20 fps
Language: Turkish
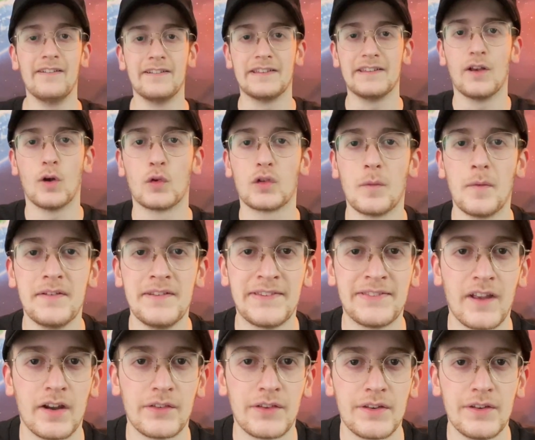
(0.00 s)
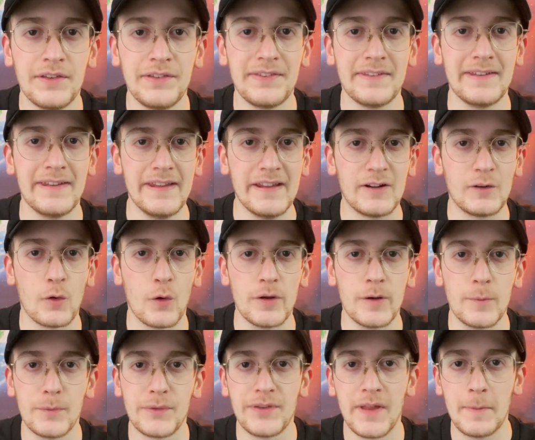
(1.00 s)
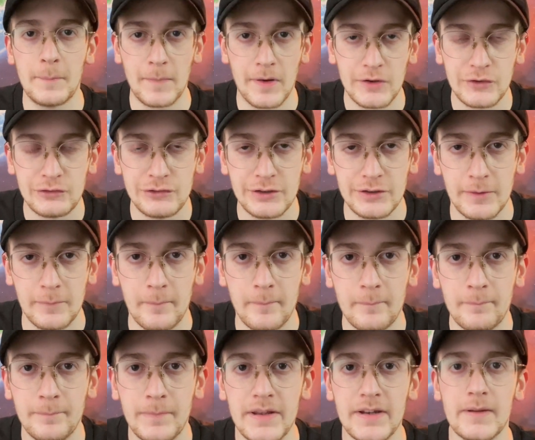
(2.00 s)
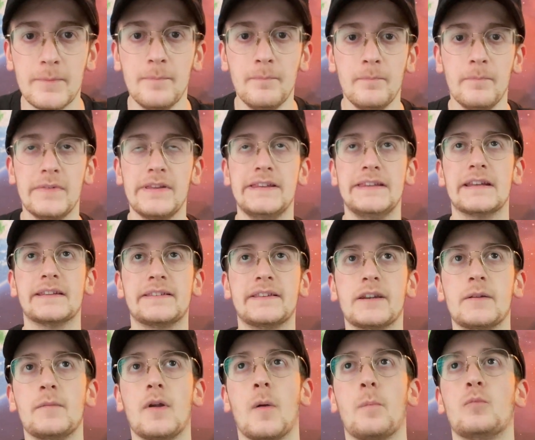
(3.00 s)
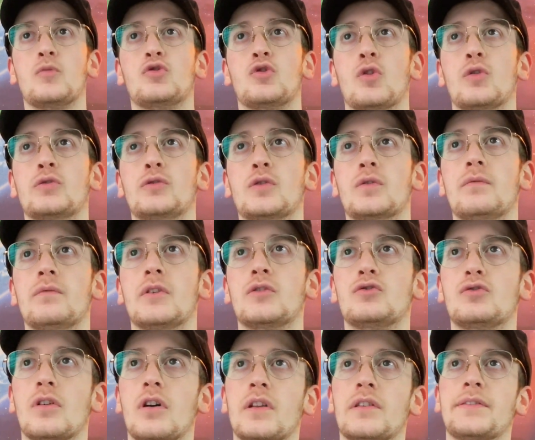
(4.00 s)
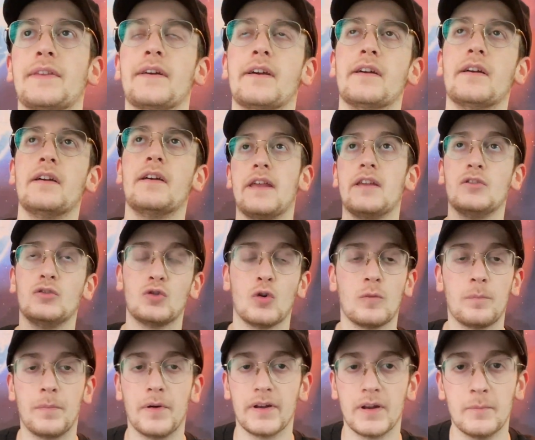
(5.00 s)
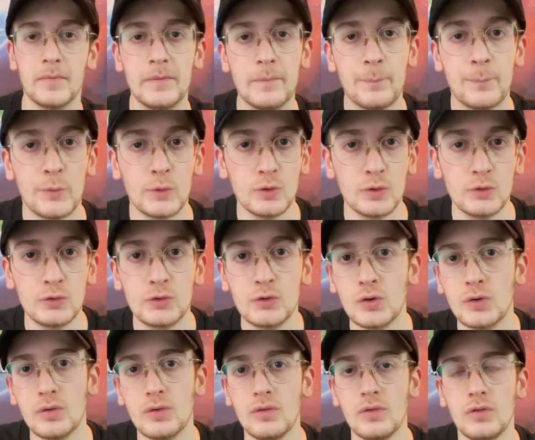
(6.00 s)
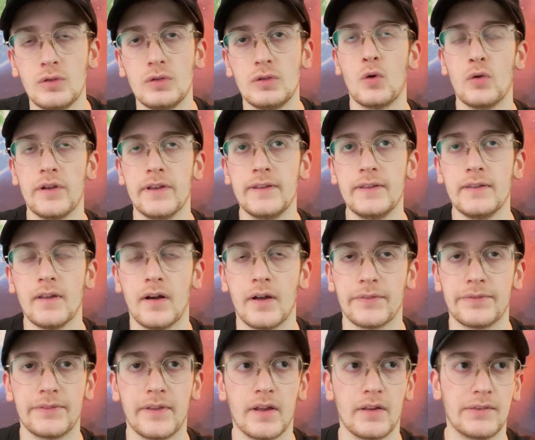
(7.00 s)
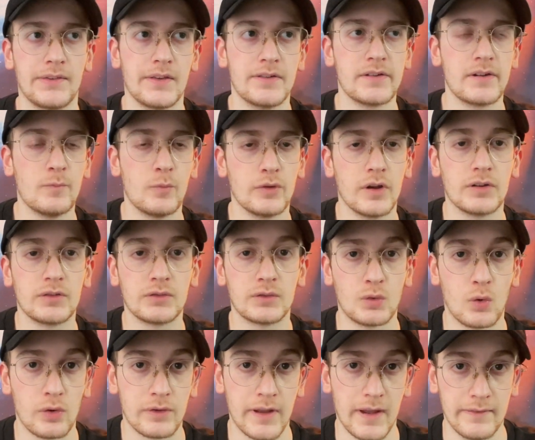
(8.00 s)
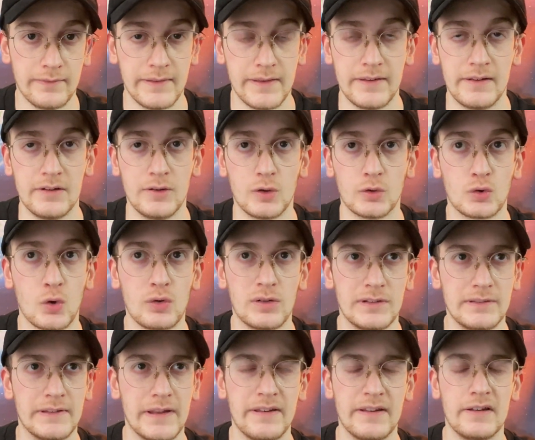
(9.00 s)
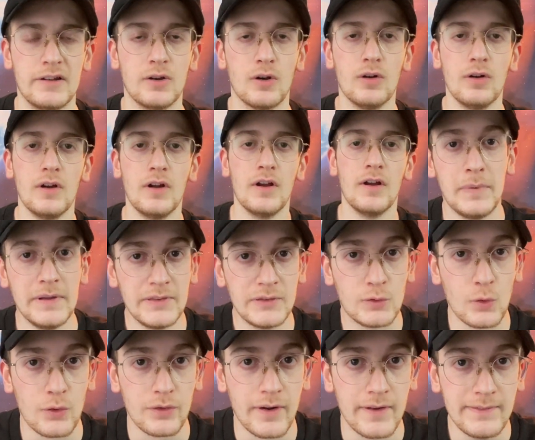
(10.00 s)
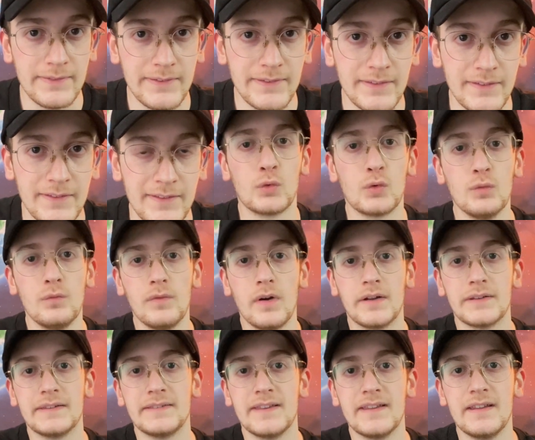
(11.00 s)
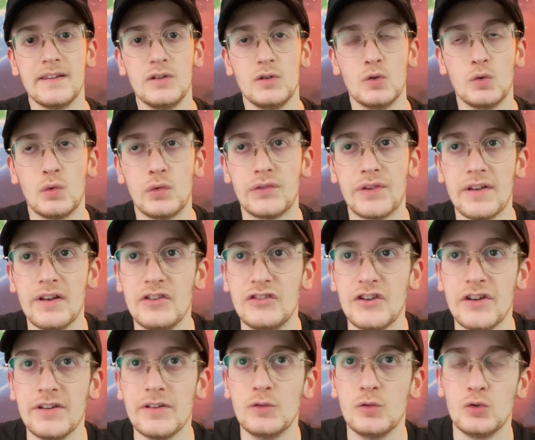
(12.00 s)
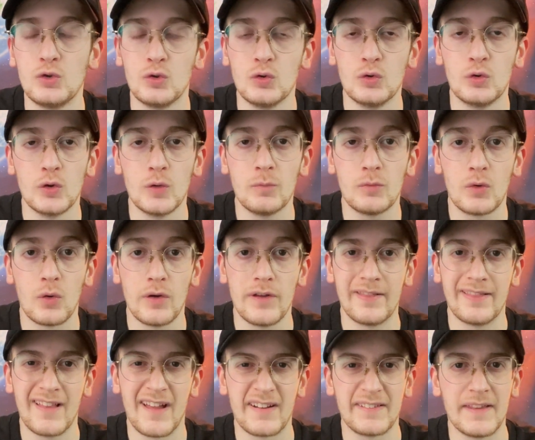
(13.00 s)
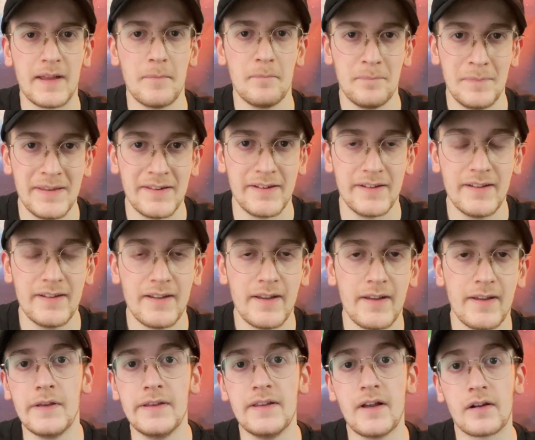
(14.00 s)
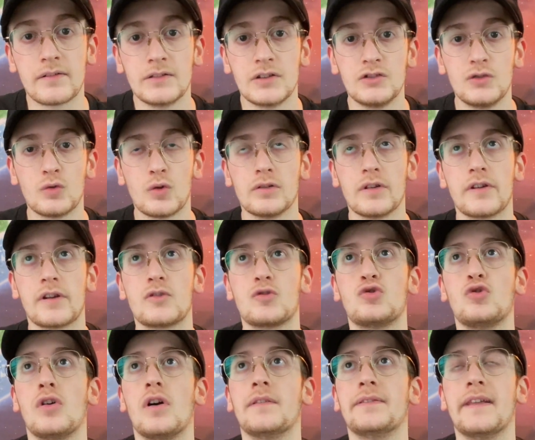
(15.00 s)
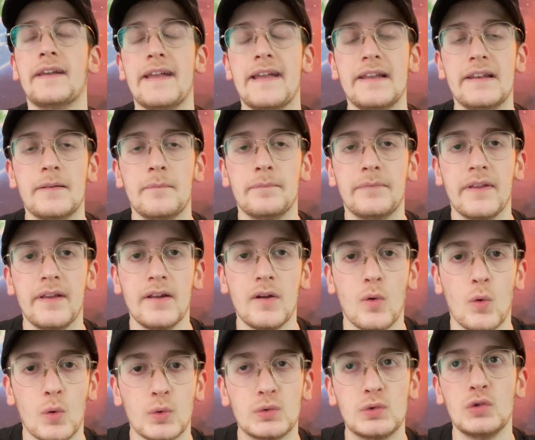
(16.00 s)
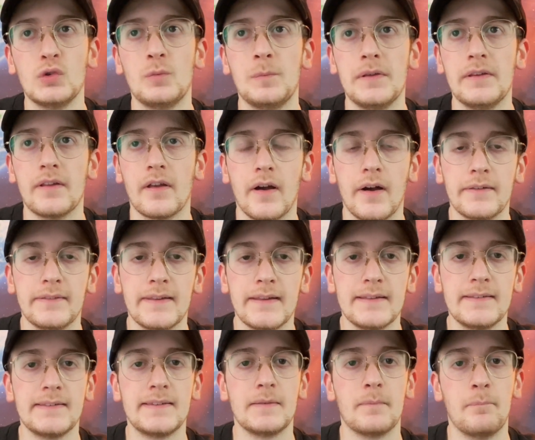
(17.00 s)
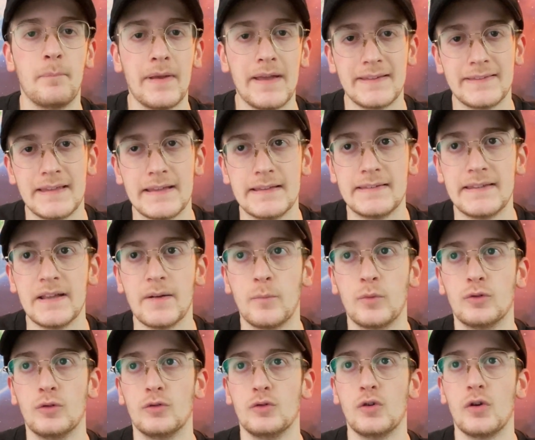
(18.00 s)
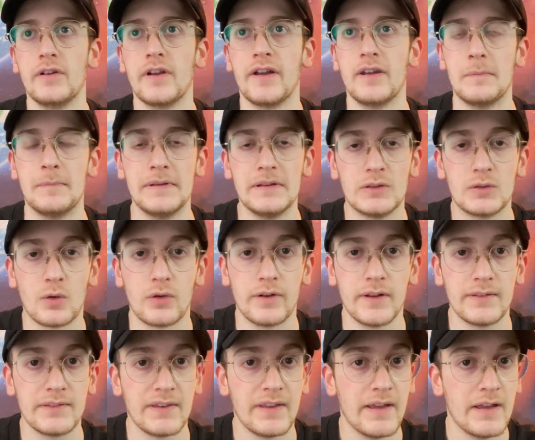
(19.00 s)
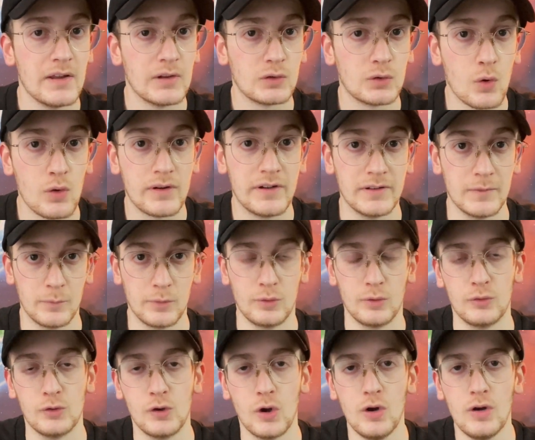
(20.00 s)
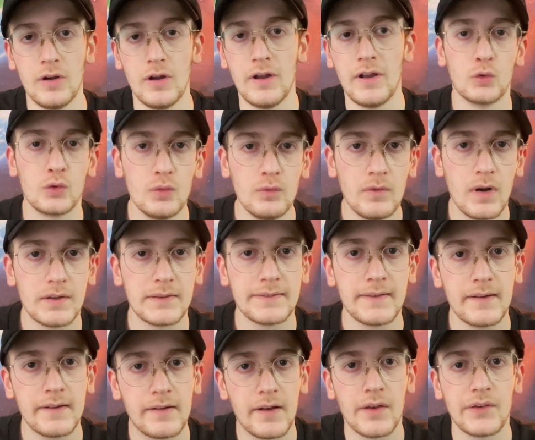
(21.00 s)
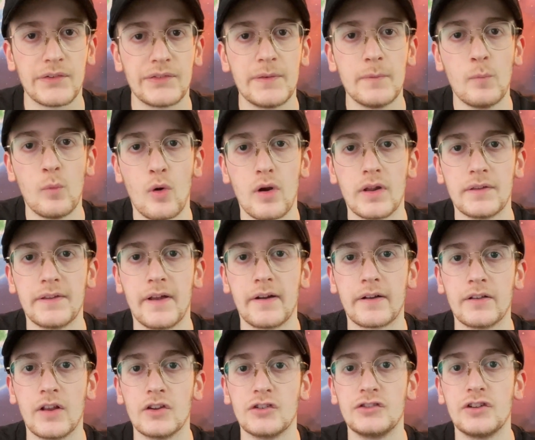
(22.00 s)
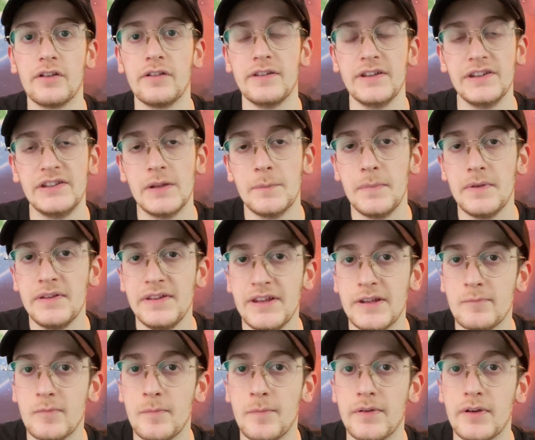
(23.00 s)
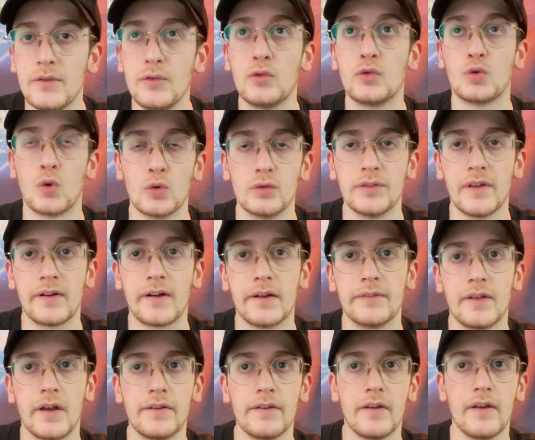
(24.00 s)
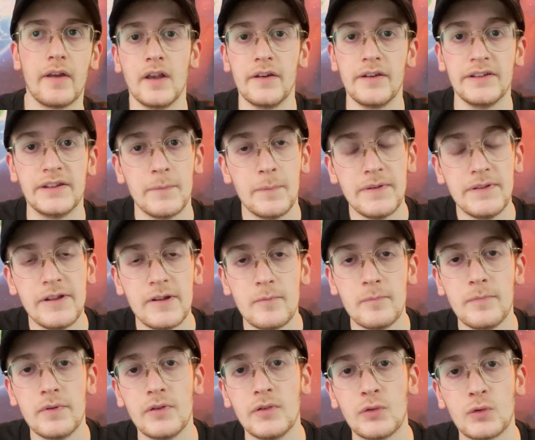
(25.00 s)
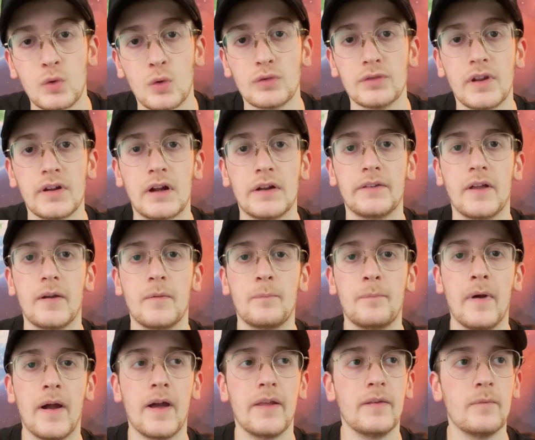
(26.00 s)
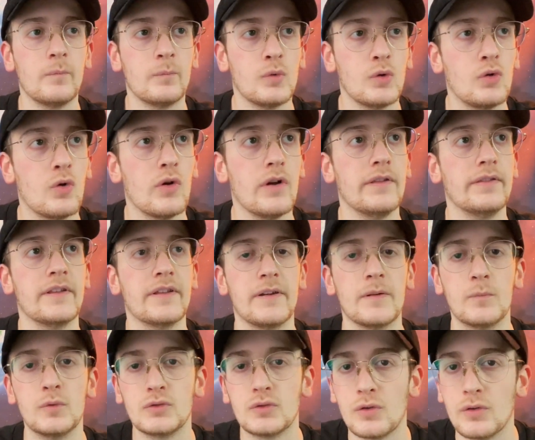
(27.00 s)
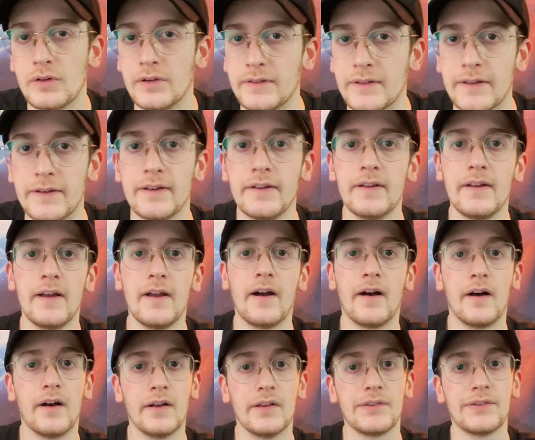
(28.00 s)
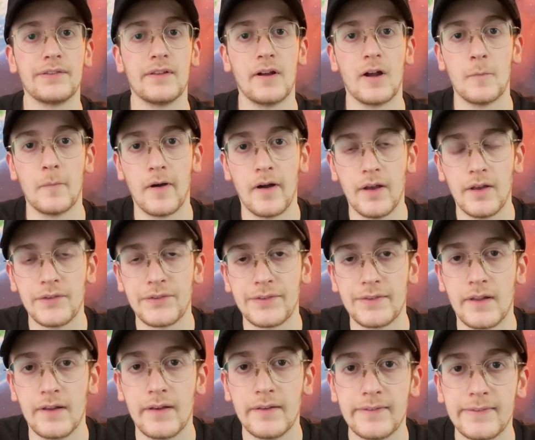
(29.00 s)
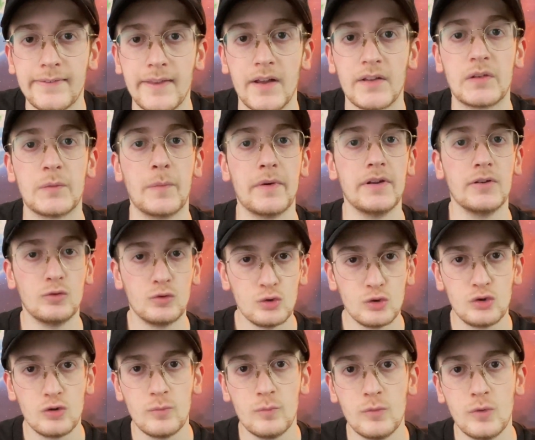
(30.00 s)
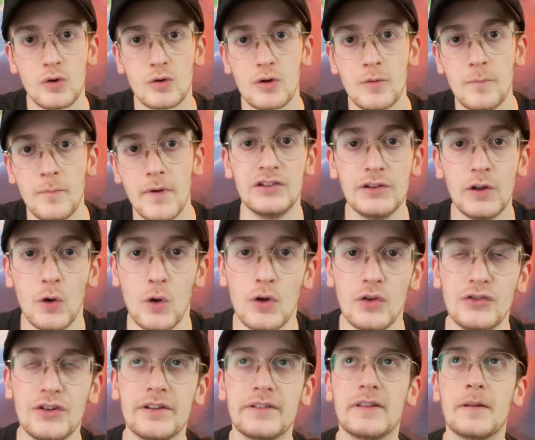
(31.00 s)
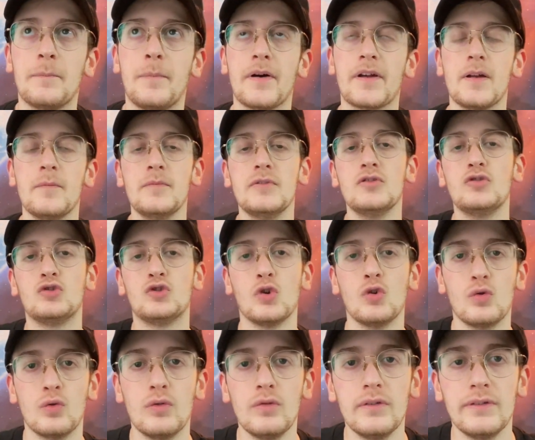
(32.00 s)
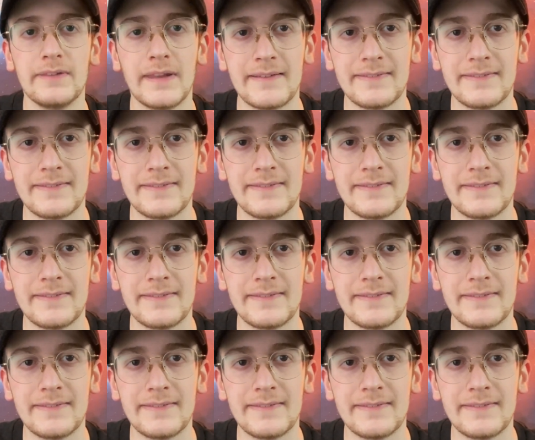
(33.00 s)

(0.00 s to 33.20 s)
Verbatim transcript: Evet o zaman isterseniz ilk coin'imizden başlayalım. Benim yatırım yapmış olduğum ve şu anda en çok paramın bulunduğu coin hatta sanırım buna token deniliyor, token deniliyor. BitTorrent uzun vadede yükseleceğini düşündüğüm coinlerden biri ve yaklaşık olarak şu anda elimde 30 bin adet BTT bulunuyor. Yani BitTorrent token bulunuyor. Uzun vadeden kastım bu arada arkadaşlar 2021'in sonuna kadar yani 2021'in sonuna kadar ben bu coinleri bu tokenları asla ama asla satmayı düşünmüyorum. Şimdi öncelikle paramın çoğu